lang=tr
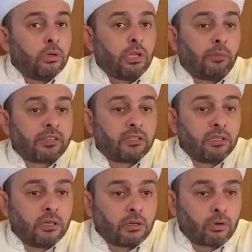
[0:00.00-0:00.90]

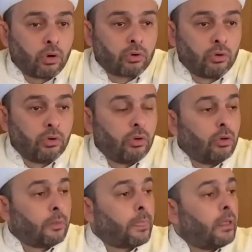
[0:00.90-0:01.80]
Namazını koru.
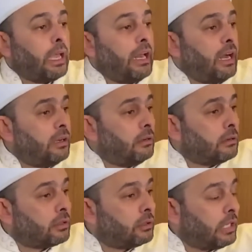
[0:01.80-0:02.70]
Helal
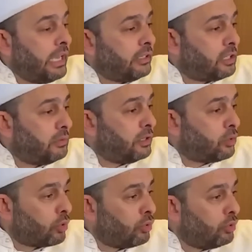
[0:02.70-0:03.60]
eğitimini
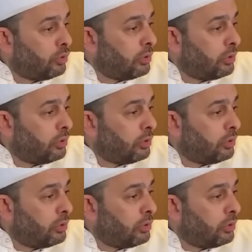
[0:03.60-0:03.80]
koru.